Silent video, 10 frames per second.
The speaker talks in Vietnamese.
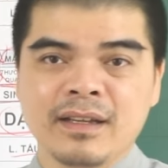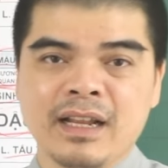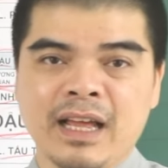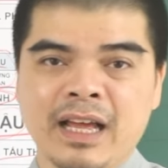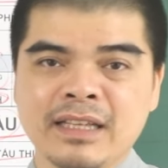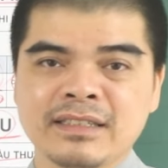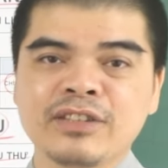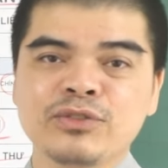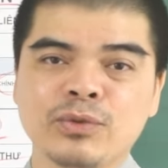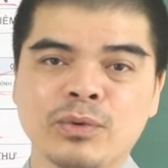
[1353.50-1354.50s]
là gia
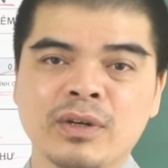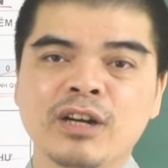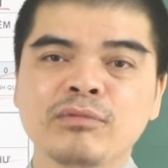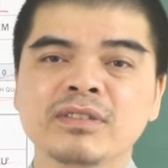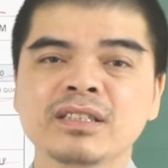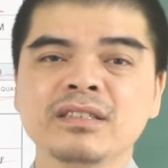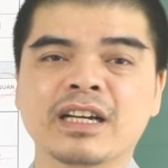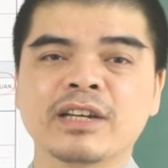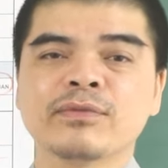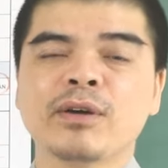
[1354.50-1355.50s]
chủ không giữ được
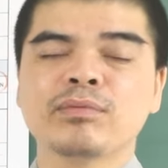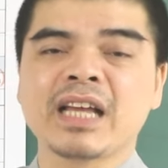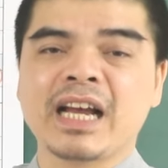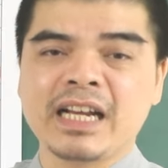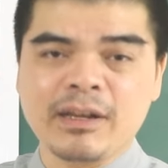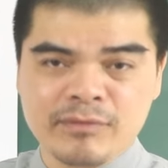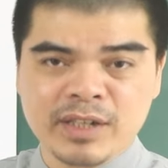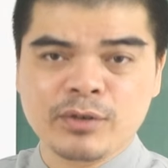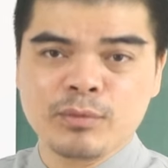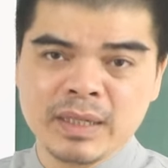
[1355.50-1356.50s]
cái phong thái làm
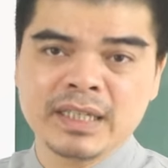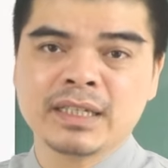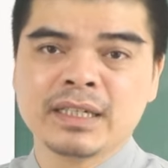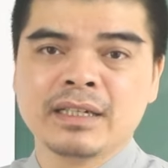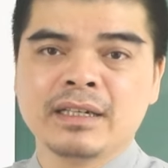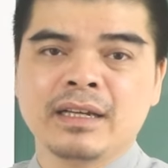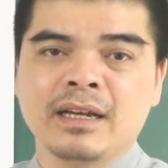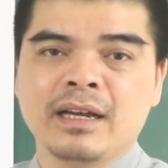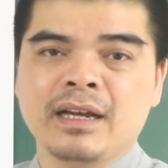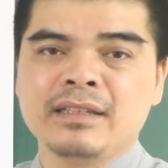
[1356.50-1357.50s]
việc của mình.
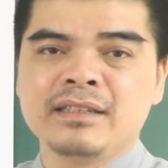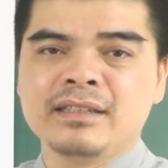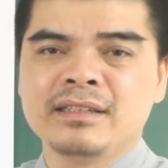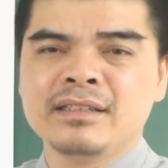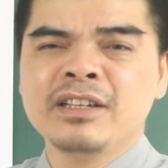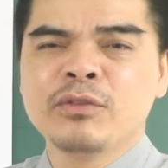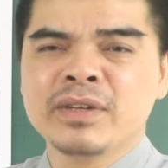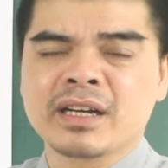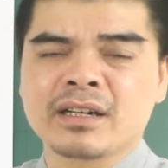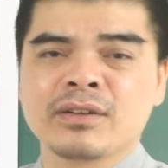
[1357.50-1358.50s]
Nhiều
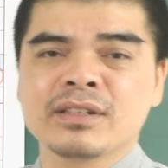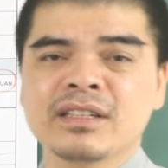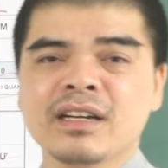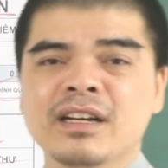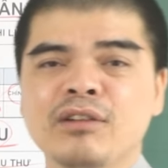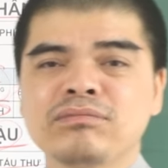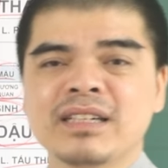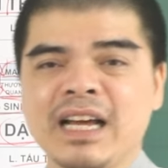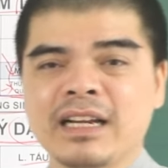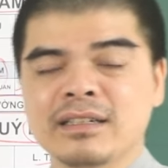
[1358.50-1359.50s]
việc nó sẽ
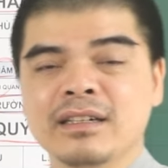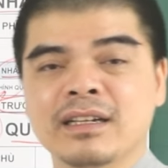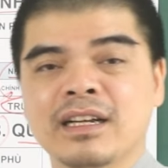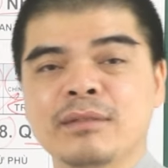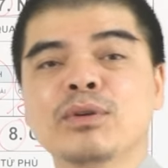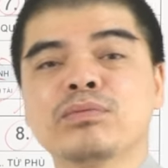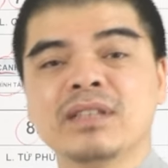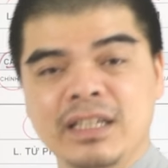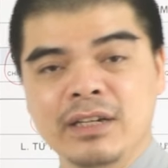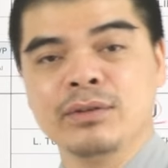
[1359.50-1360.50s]
không đạt được cái mục
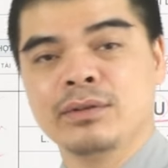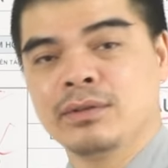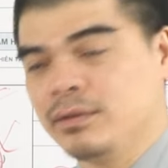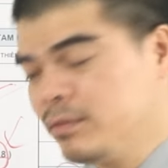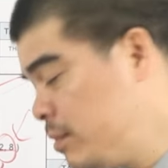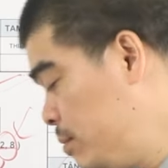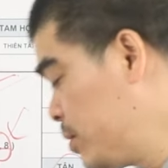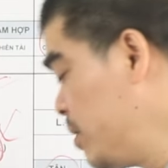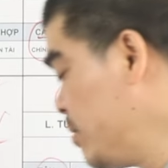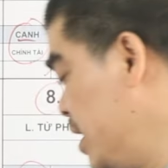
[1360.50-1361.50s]
tiêu
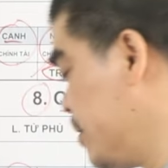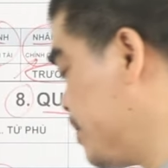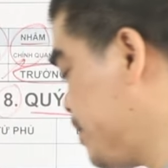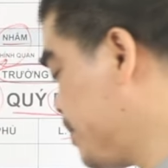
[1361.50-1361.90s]
nhất định.